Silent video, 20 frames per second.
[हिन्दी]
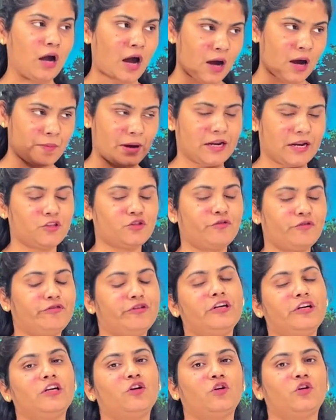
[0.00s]
हमारा जो
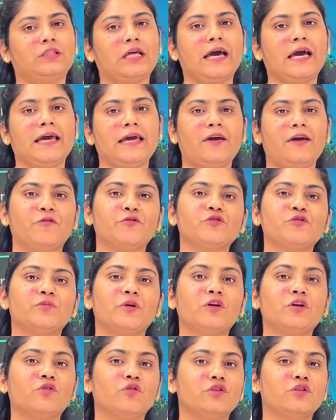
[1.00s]
फील्ड होता है
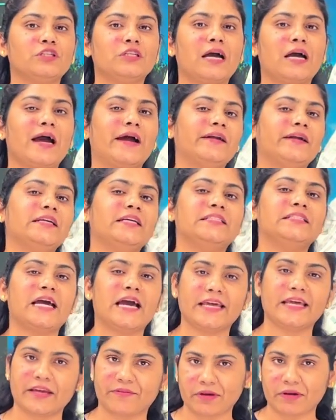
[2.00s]
उसमें कुछ
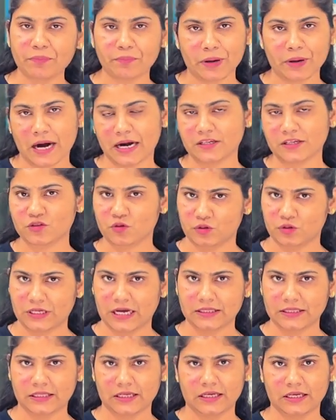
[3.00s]
अनडिजायरेबल प्लांट्स उग
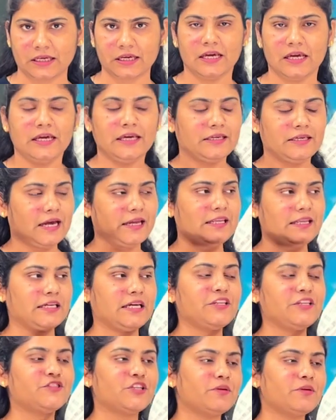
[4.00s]
जाते हैं यानी
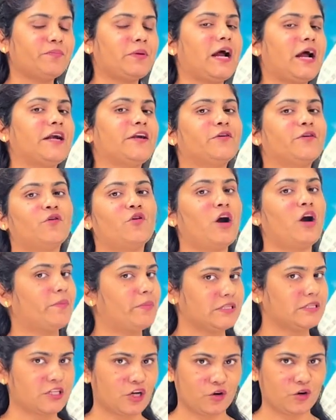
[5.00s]
कि जिन प्लांट को
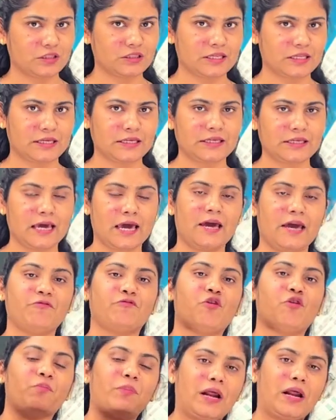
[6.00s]
हमें ज़रूरत नहीं है
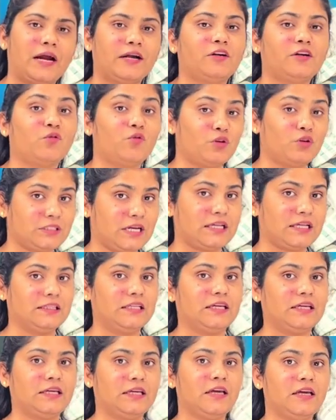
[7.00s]
वो प्लांट उग
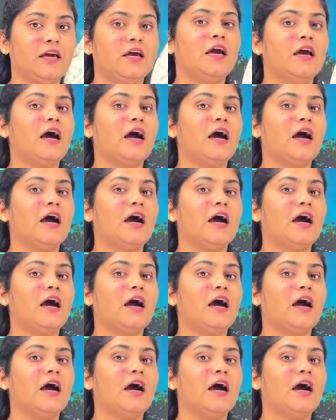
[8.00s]
जाते हैं